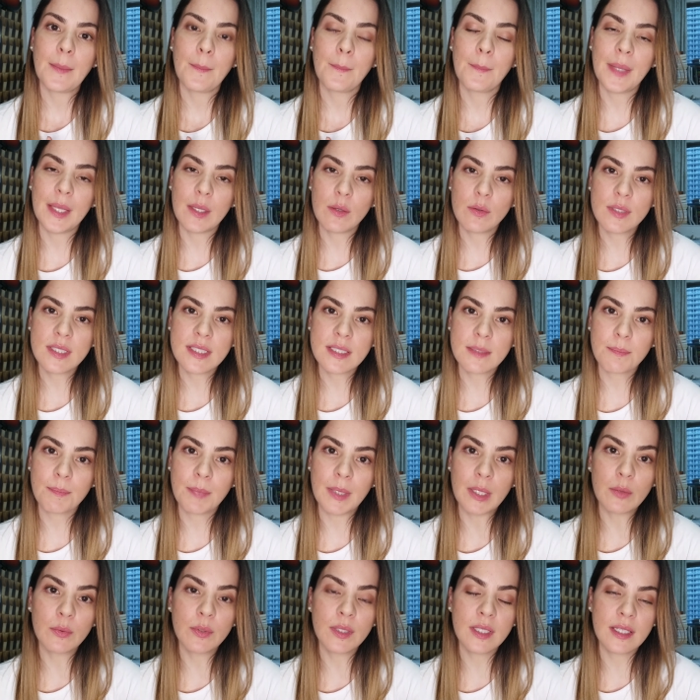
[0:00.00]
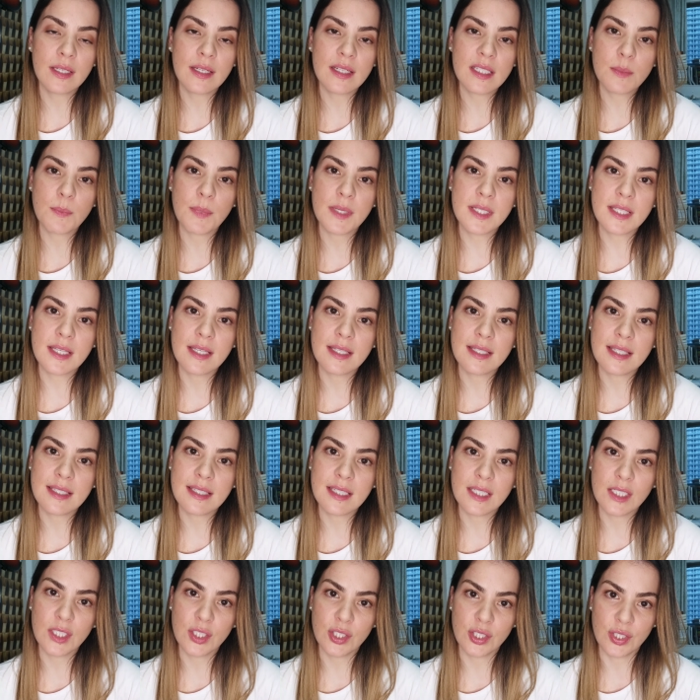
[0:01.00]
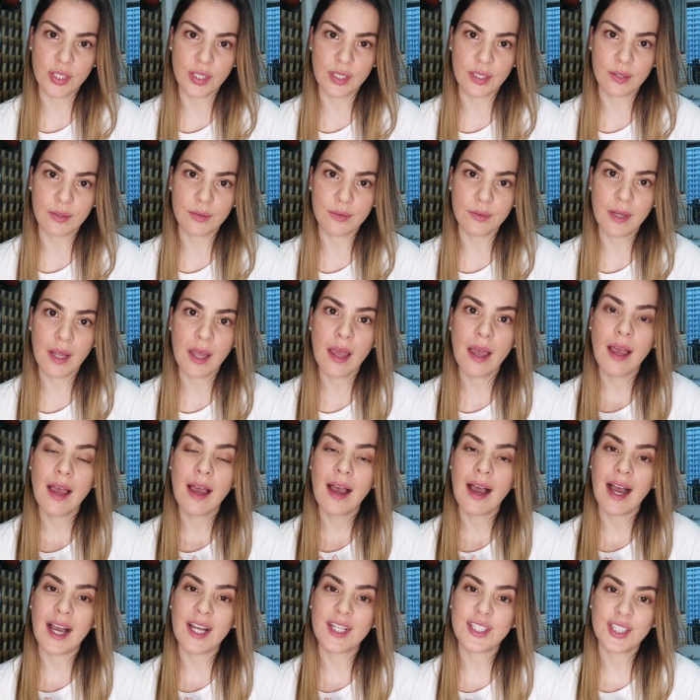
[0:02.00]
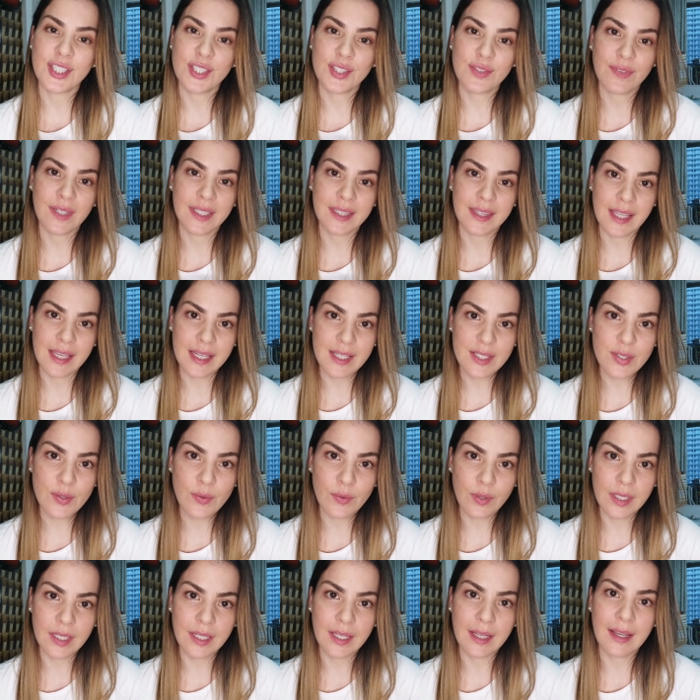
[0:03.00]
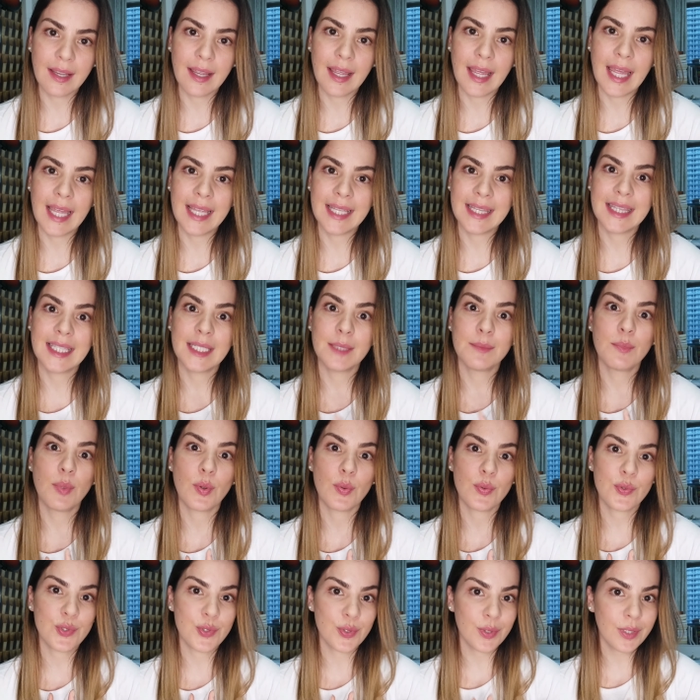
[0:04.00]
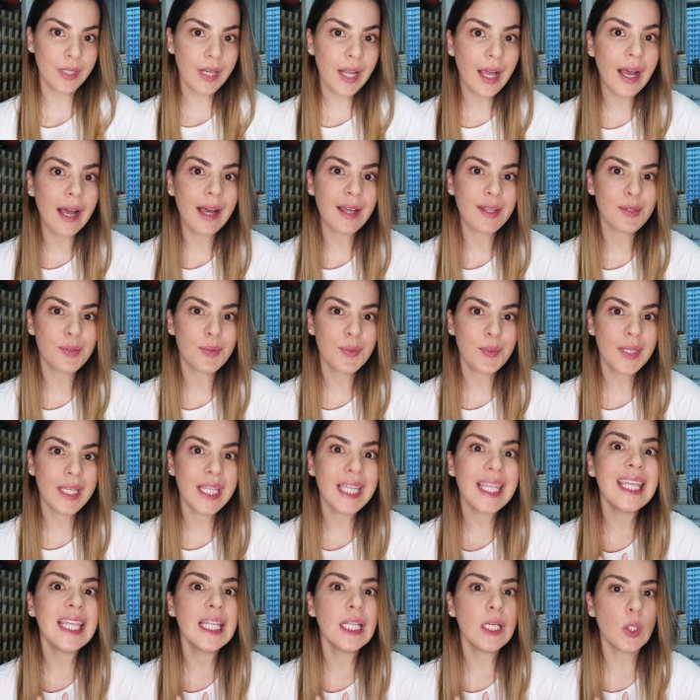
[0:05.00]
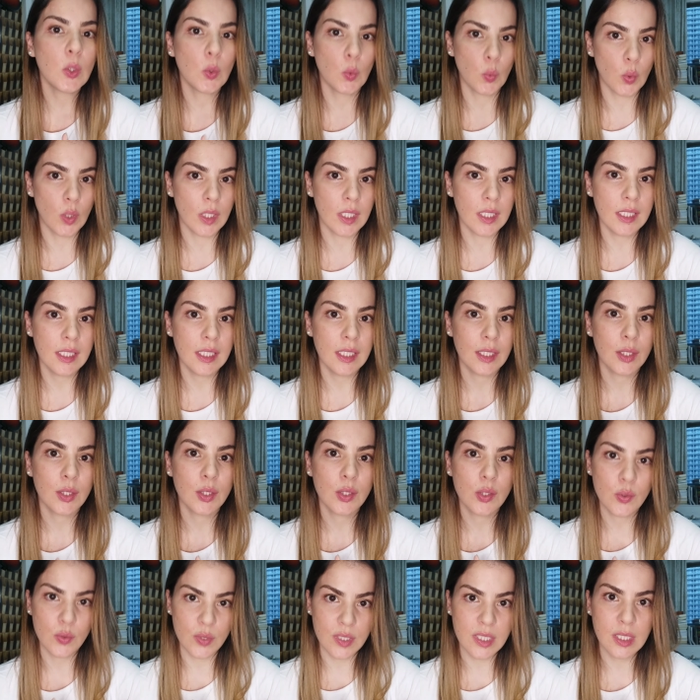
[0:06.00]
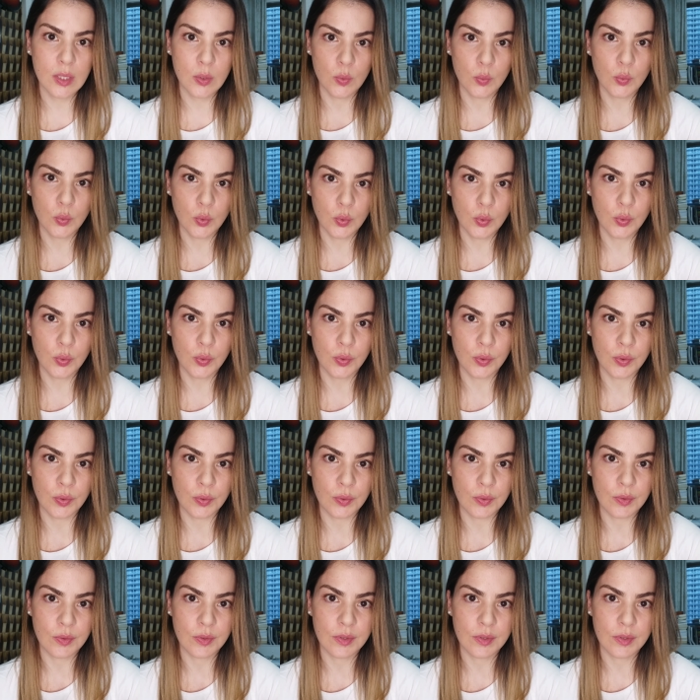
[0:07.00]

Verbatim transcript: Pelo, pelo que as pesquisas indicam, a gente vai ter que escolher entre Bolsonaro e Lula no segundo turno.